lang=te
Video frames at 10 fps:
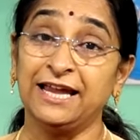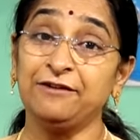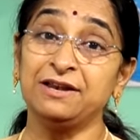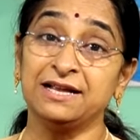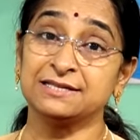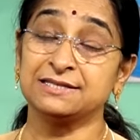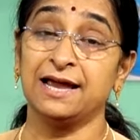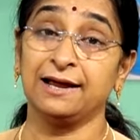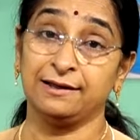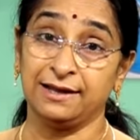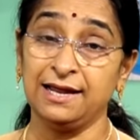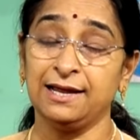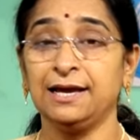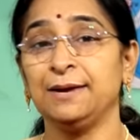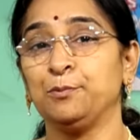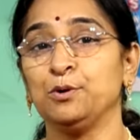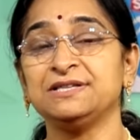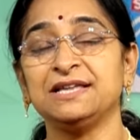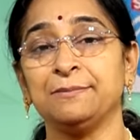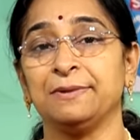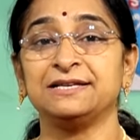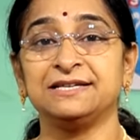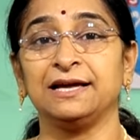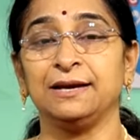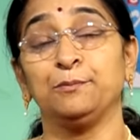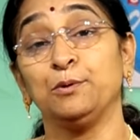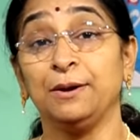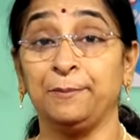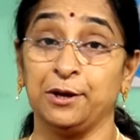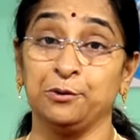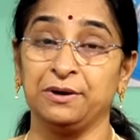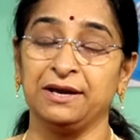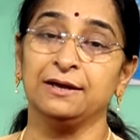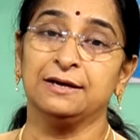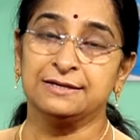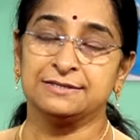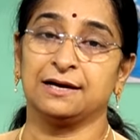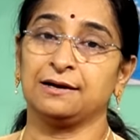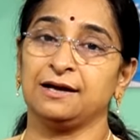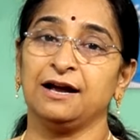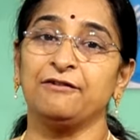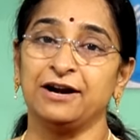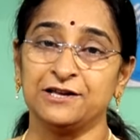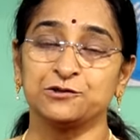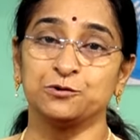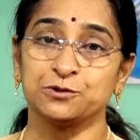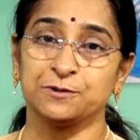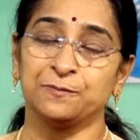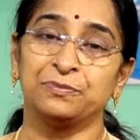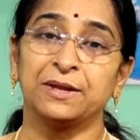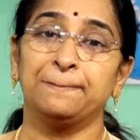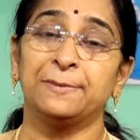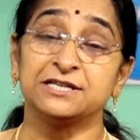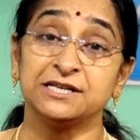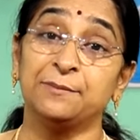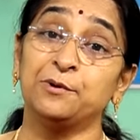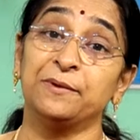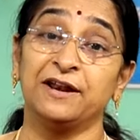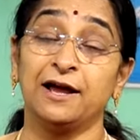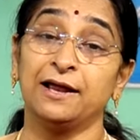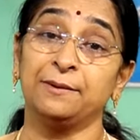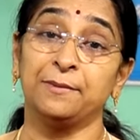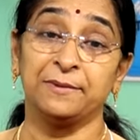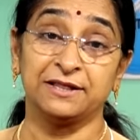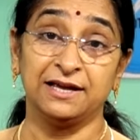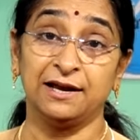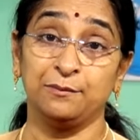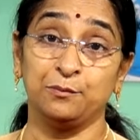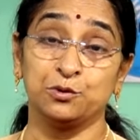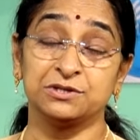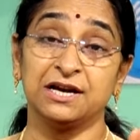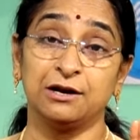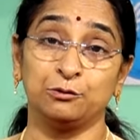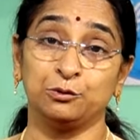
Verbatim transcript: ఈవినింగ్ స్నాక్కి ఈ పులిసిన మజ్జిగని పుల్ల పెరుగుని చక్కగా వాడేసుకోవచ్చు మా చిన్నప్పుడు మా నాయనమ్మ మధ్యాహ్నం భోజనాలు